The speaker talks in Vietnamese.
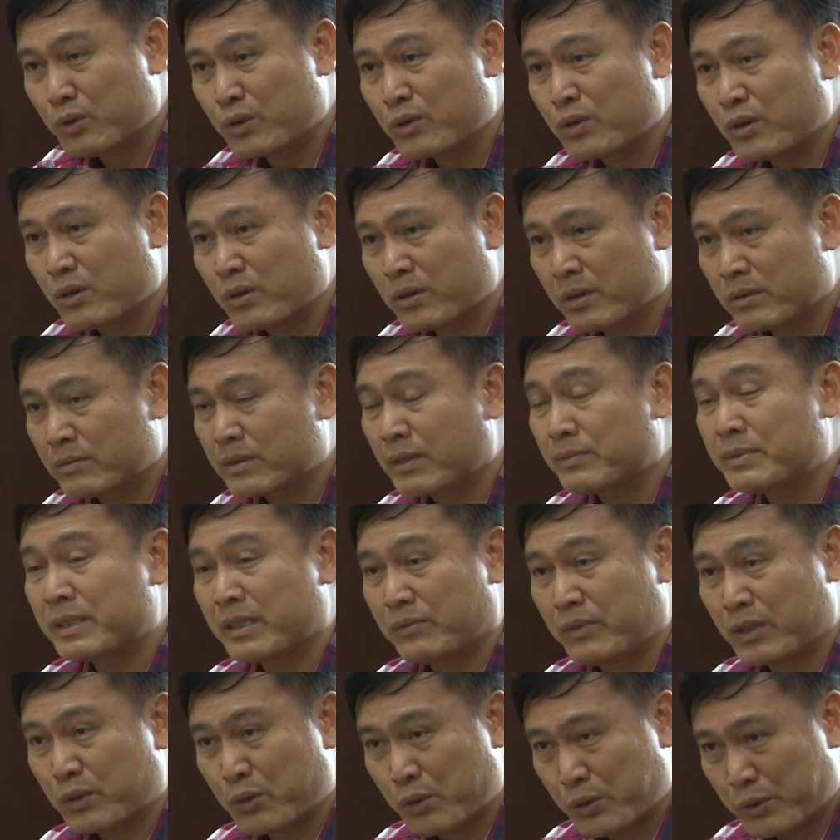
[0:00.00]
Bruno cũng tâm
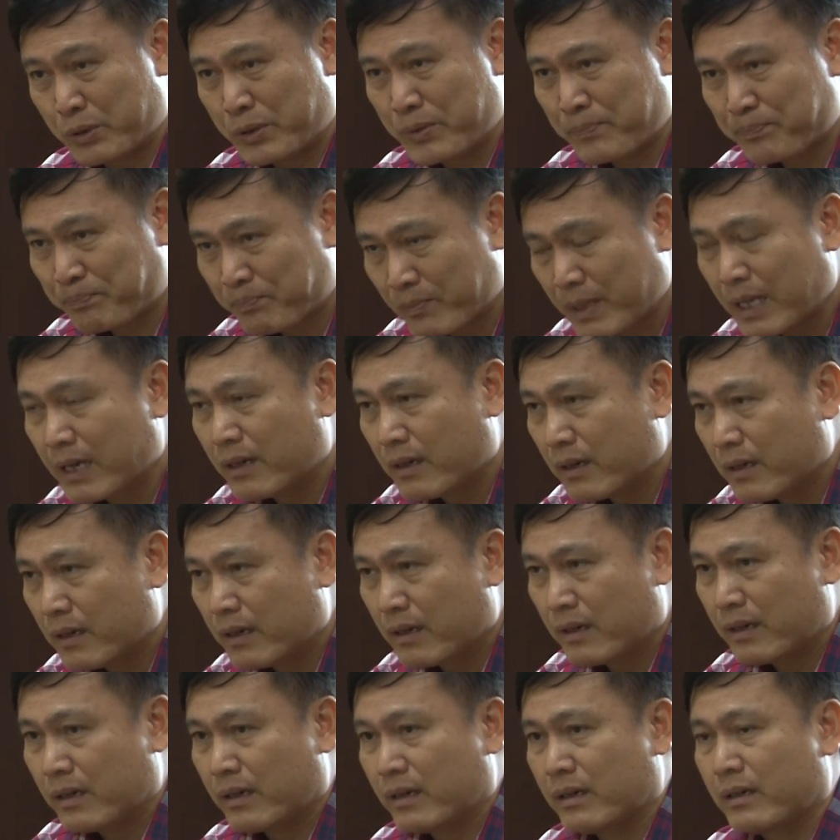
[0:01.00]
sự với tôi
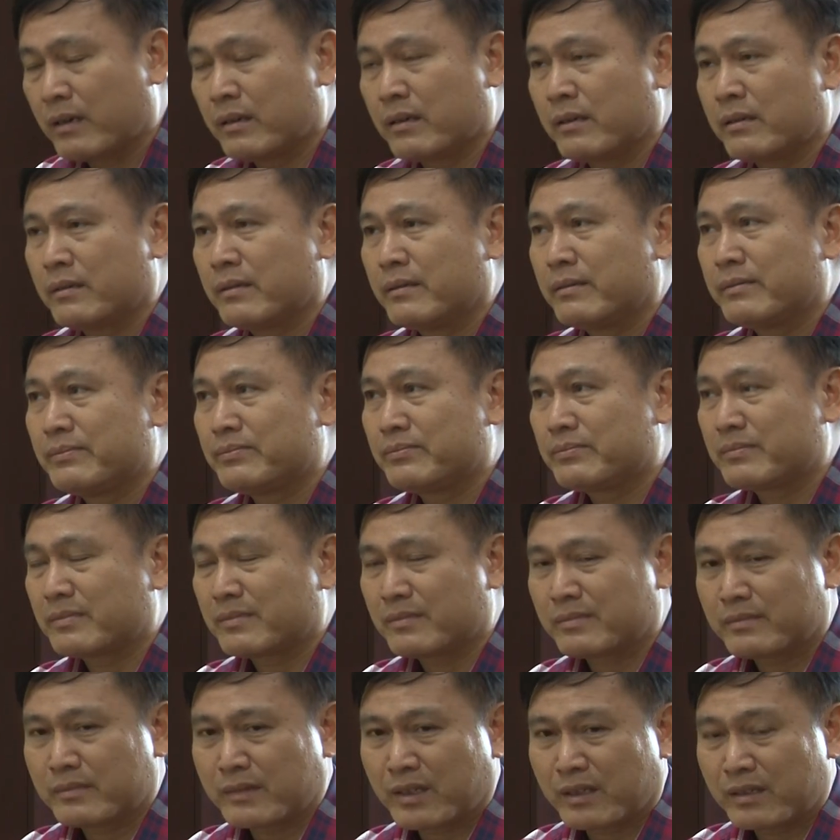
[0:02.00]
ờ,
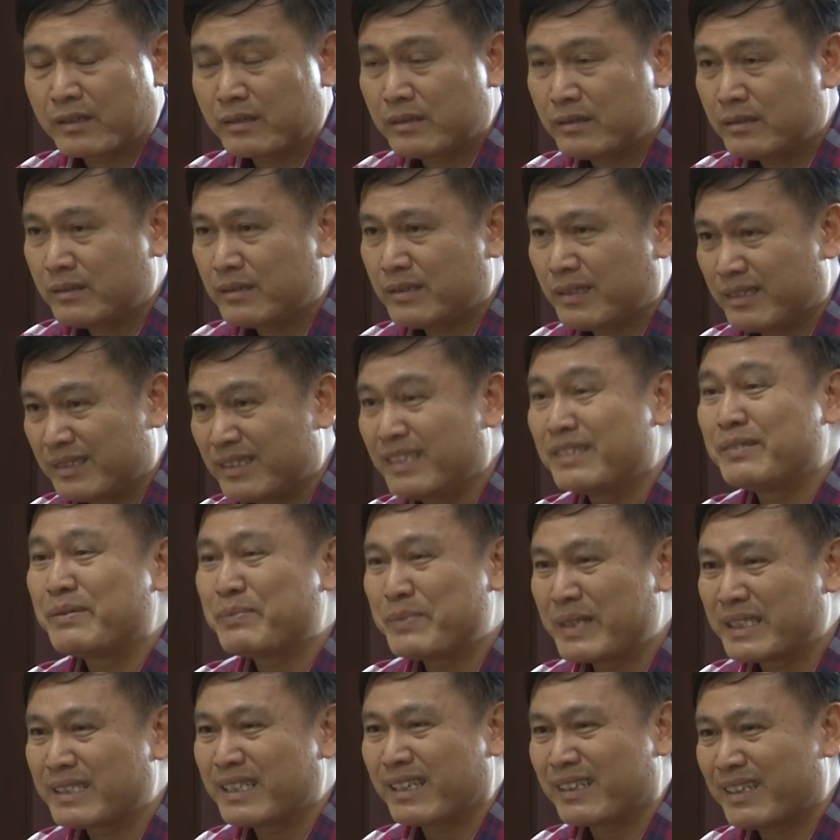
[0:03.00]
nói cho nên là
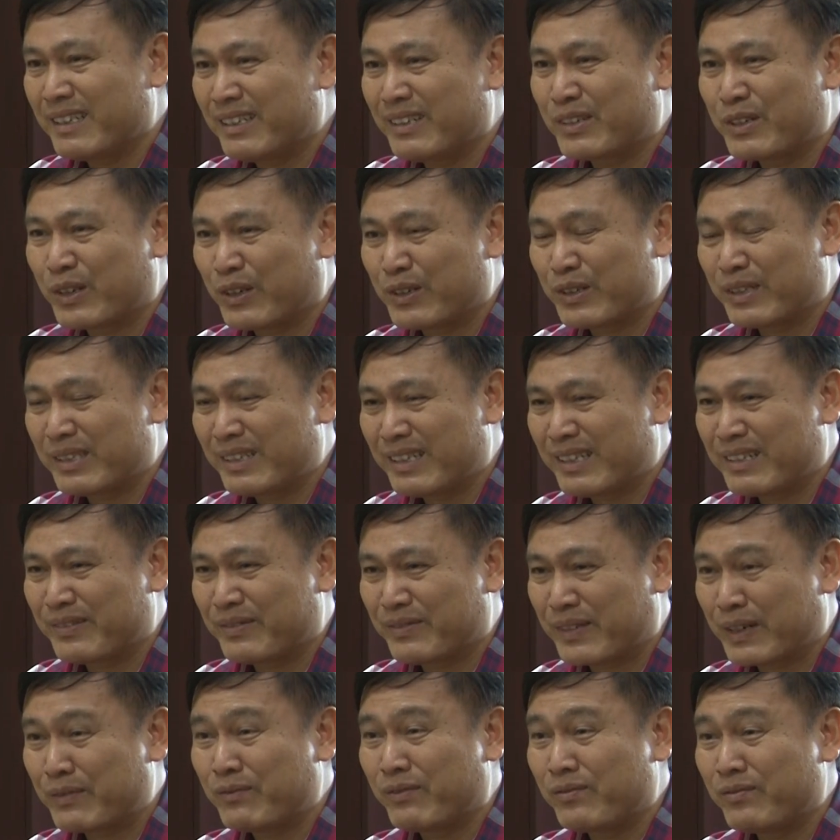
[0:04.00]
mình dịch thì nói là
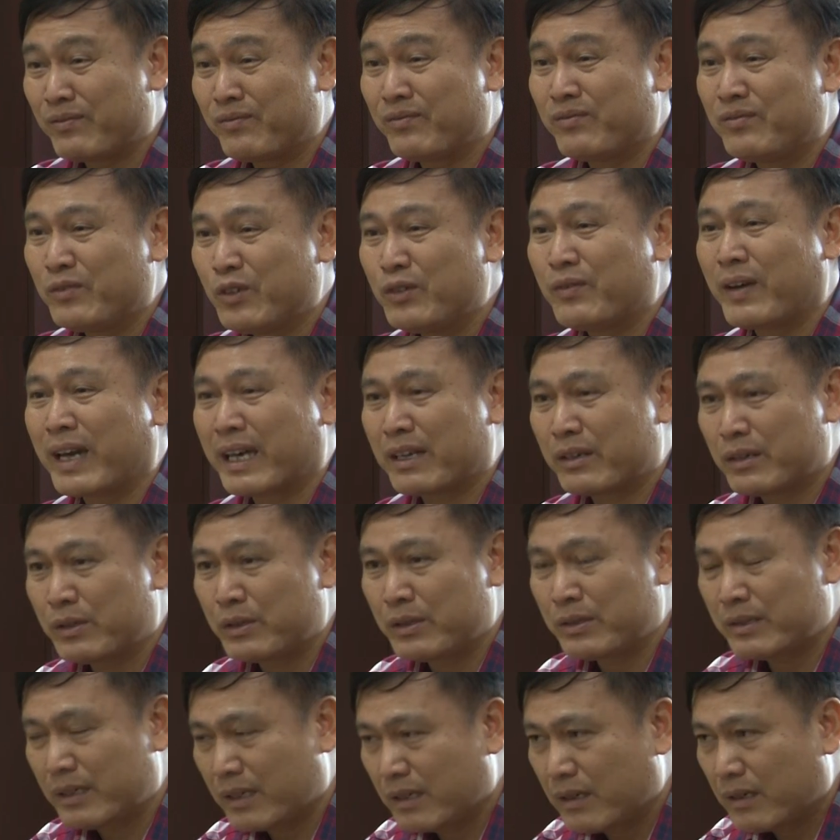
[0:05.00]
văn vui vẻ
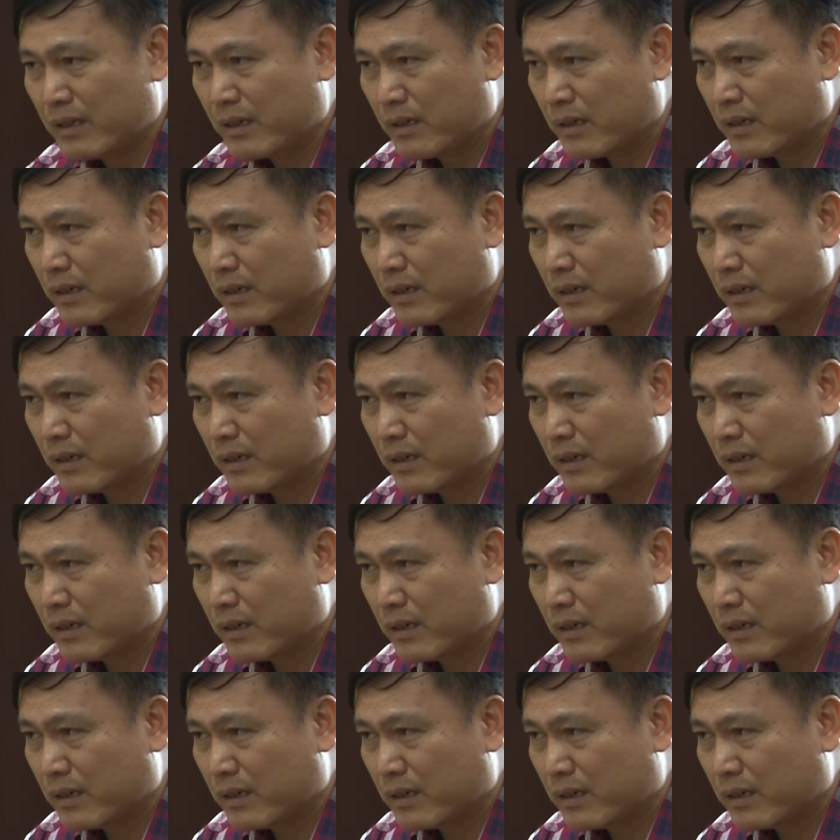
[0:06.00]
thôi vâng.